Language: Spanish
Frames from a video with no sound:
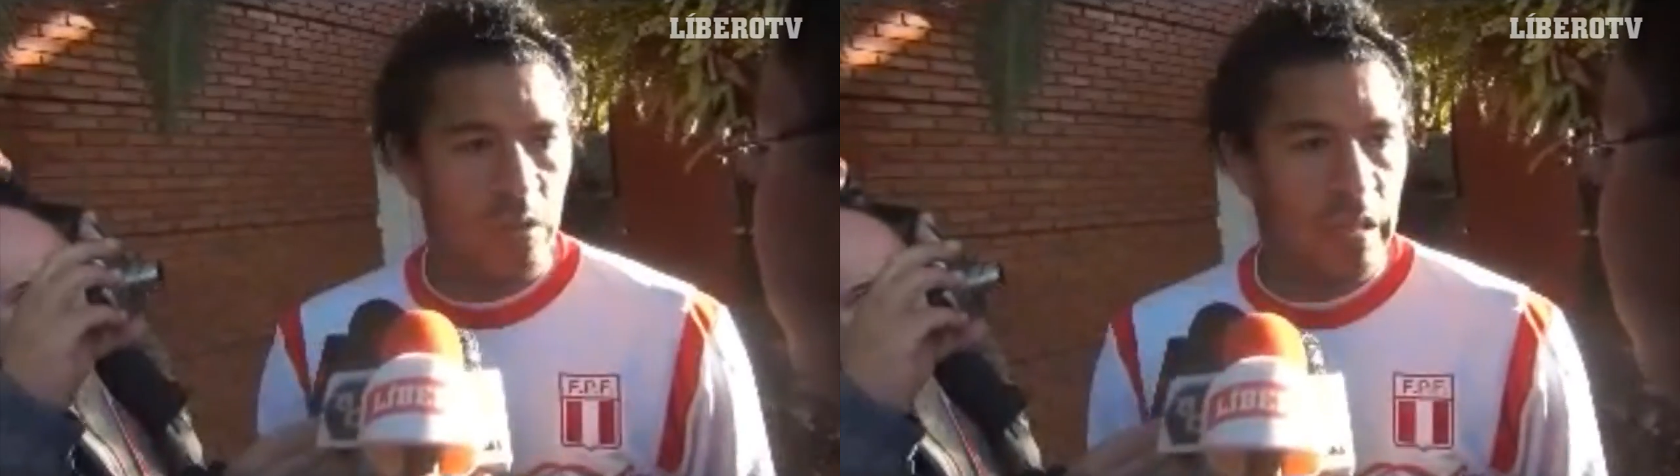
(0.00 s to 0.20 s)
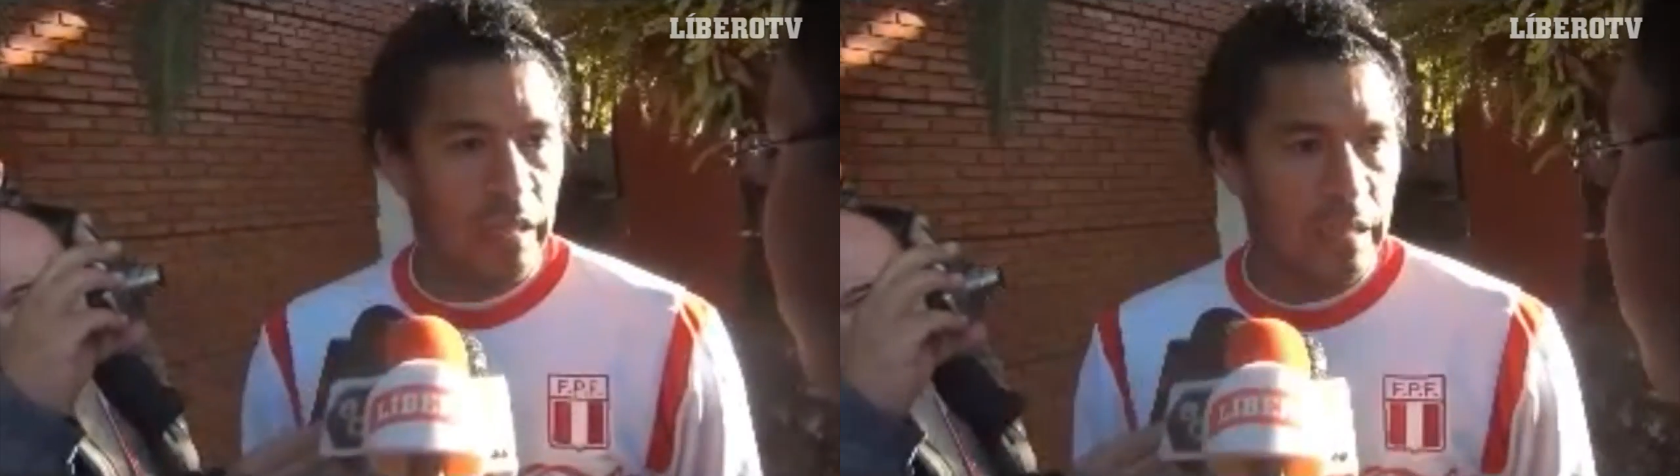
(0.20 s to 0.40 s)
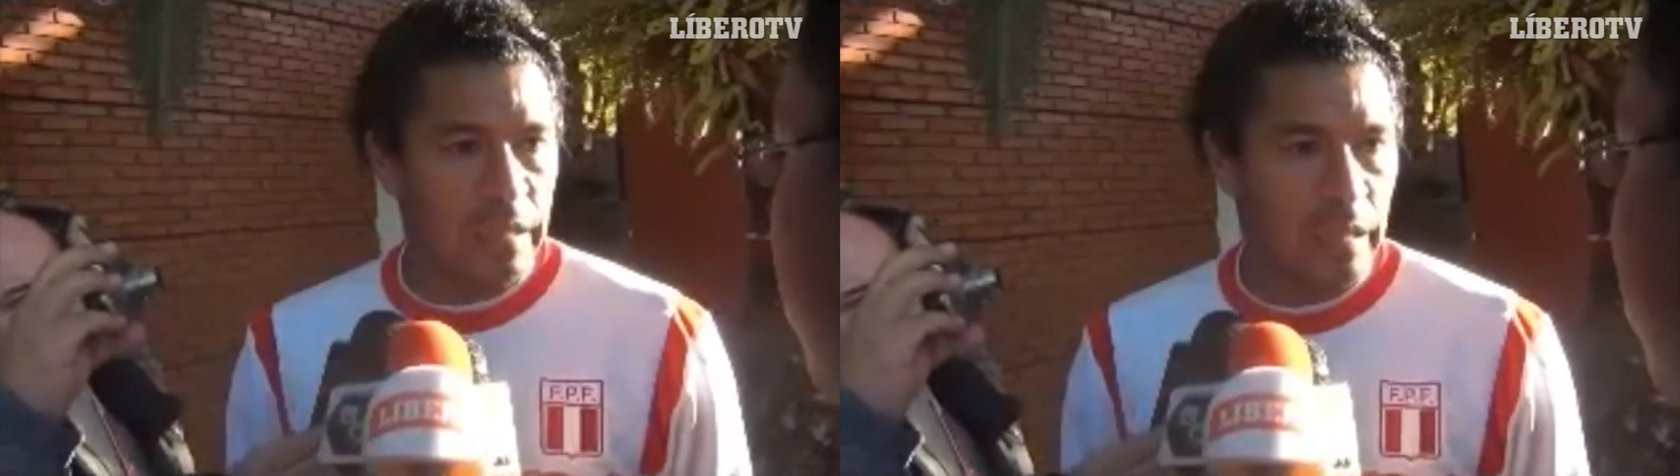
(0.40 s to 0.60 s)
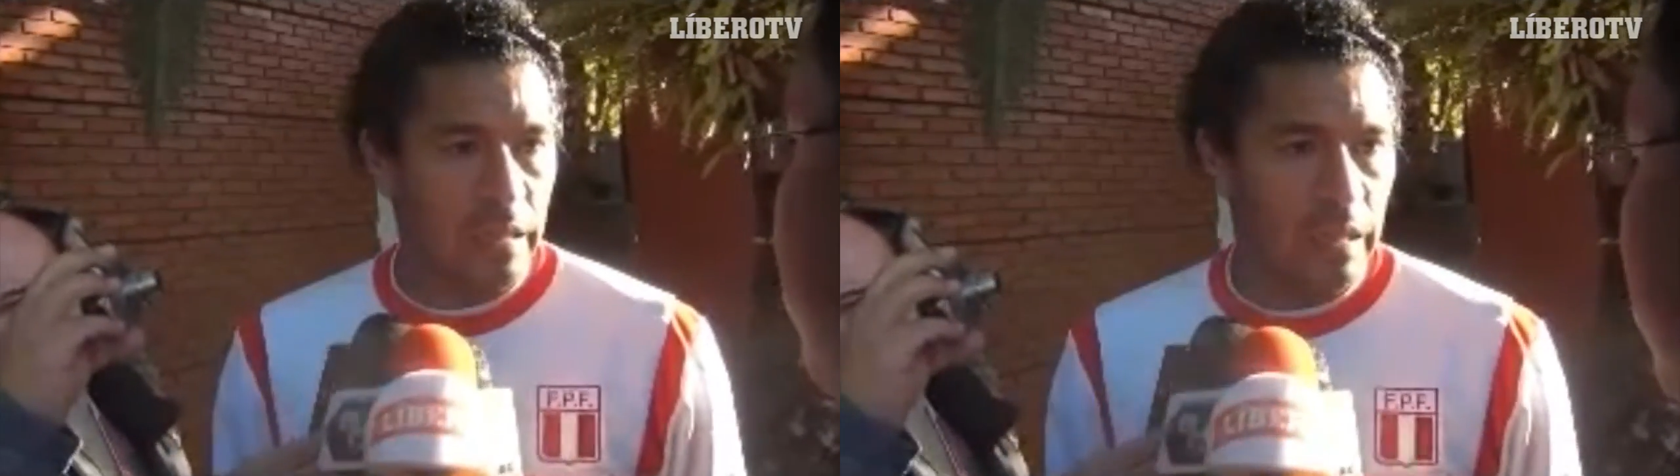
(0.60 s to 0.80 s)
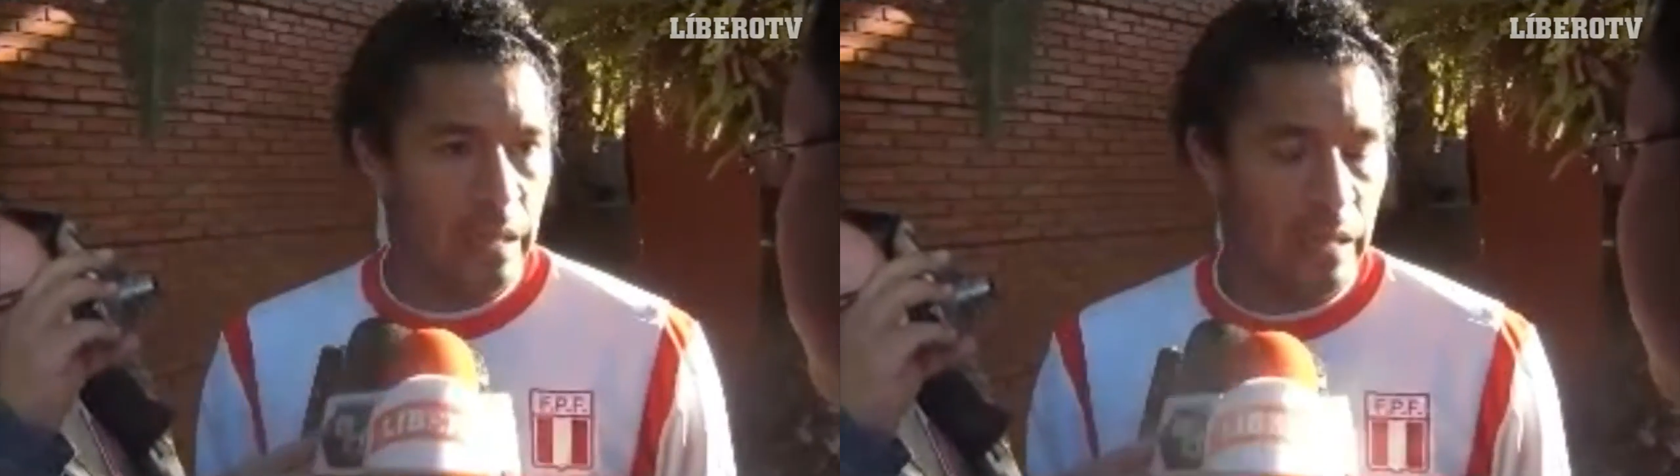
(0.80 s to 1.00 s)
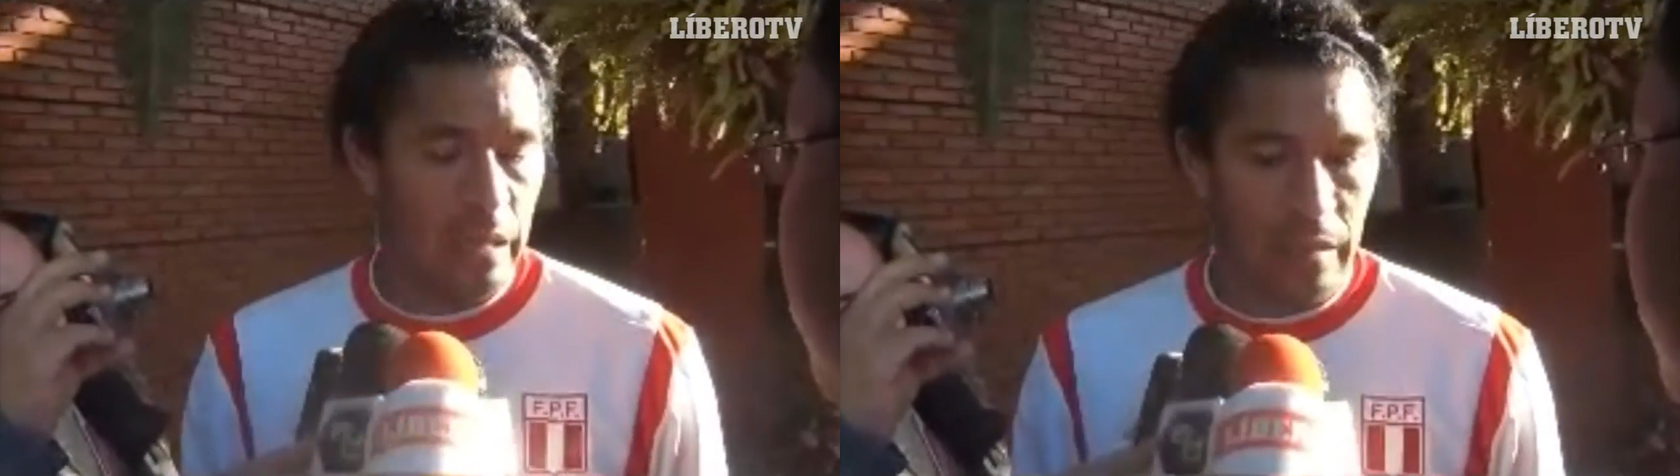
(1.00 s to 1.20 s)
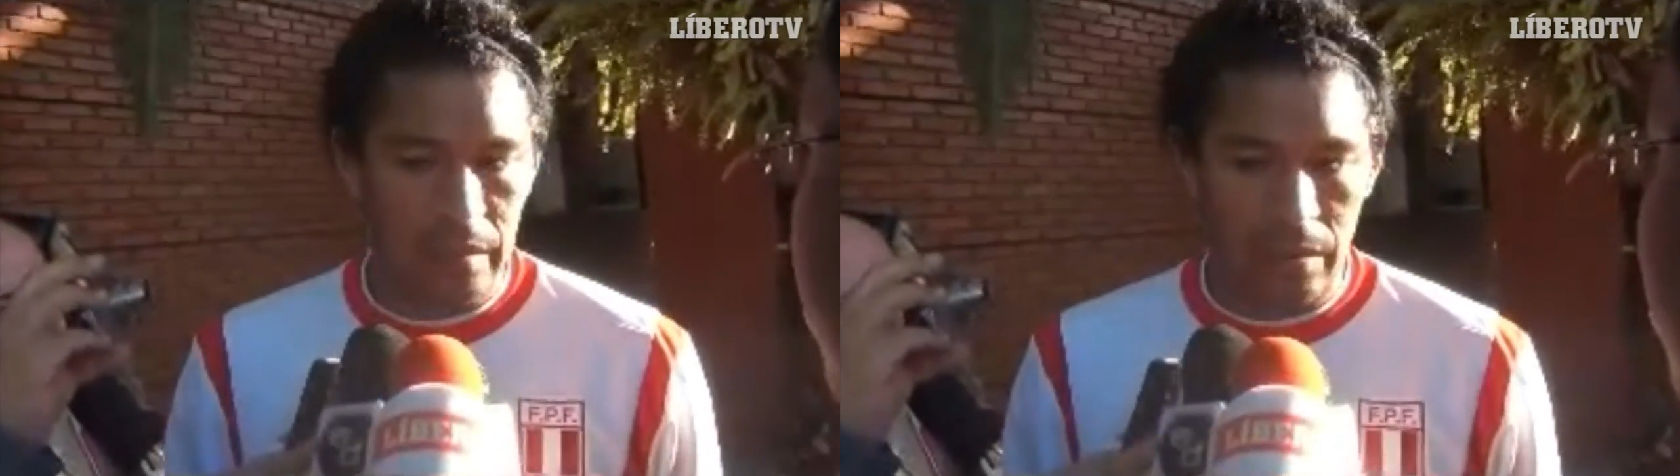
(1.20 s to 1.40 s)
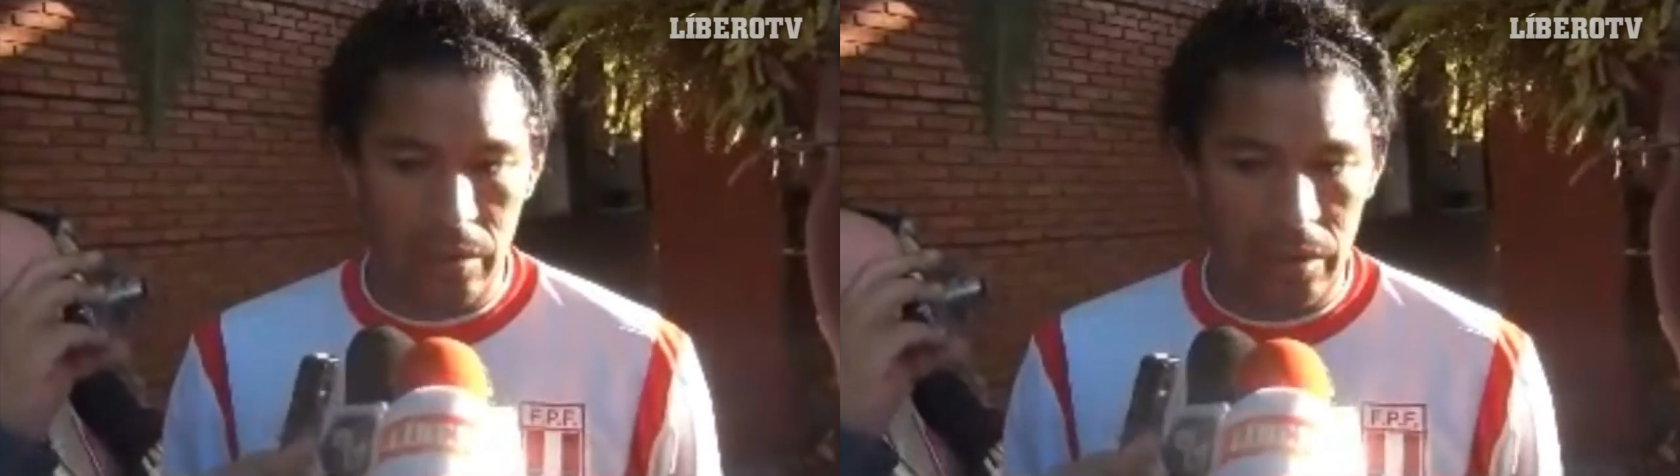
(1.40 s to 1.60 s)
de estar en la inauguración